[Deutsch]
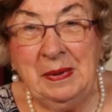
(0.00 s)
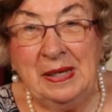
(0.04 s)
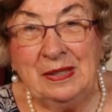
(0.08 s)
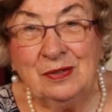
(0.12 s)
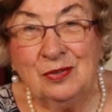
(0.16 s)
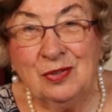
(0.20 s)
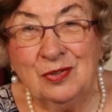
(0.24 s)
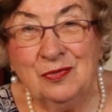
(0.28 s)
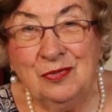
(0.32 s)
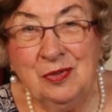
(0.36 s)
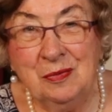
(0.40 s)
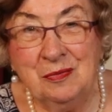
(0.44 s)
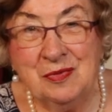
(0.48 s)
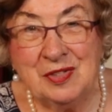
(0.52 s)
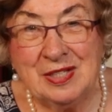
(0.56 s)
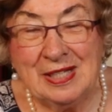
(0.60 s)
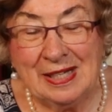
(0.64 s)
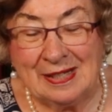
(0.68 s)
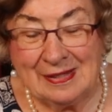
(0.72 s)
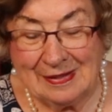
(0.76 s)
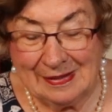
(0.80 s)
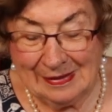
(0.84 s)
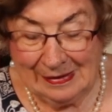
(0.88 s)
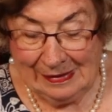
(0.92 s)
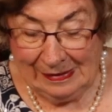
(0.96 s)
Petrus 5,
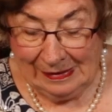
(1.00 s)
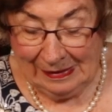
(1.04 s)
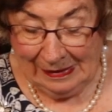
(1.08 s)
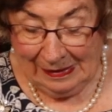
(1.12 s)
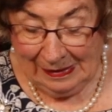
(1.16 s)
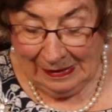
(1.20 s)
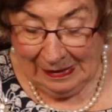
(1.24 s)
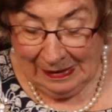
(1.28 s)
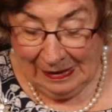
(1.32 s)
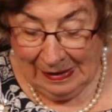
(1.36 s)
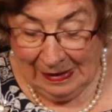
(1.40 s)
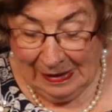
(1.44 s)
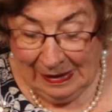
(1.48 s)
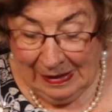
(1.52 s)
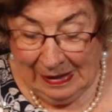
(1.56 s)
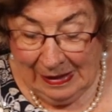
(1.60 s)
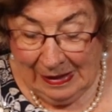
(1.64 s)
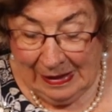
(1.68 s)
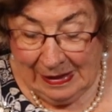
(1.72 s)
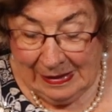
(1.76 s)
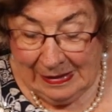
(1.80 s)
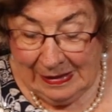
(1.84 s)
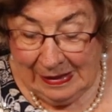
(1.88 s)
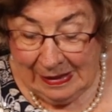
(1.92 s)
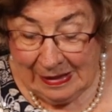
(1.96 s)
6.
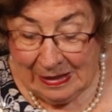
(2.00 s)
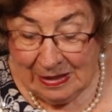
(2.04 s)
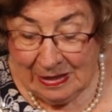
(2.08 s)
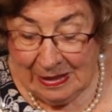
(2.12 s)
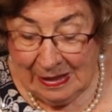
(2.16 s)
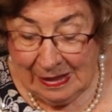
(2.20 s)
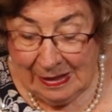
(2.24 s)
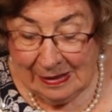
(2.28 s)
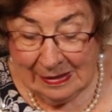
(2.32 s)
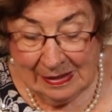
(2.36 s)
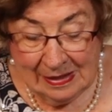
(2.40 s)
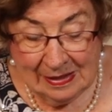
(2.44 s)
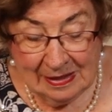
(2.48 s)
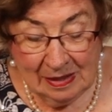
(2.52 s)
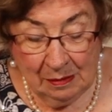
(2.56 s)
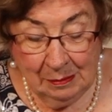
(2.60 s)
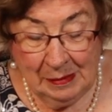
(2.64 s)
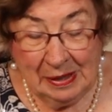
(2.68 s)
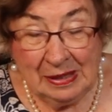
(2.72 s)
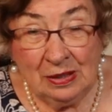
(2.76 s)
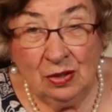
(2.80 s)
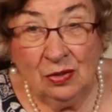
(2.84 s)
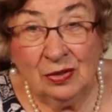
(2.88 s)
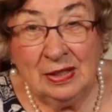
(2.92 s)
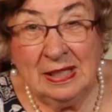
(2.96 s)
Die Geschichte ist
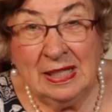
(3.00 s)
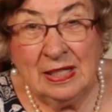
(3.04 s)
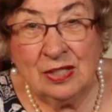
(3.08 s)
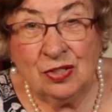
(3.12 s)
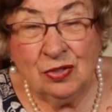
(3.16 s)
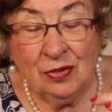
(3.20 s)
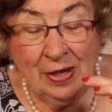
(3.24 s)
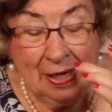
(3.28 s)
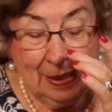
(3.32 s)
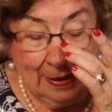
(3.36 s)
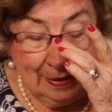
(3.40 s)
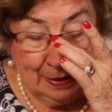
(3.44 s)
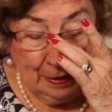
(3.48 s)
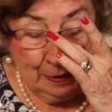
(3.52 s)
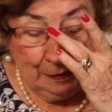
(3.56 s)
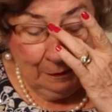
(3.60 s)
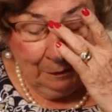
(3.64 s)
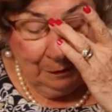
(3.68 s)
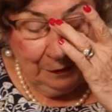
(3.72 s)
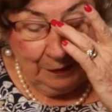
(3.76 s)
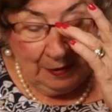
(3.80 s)
damit noch nicht zu Ende.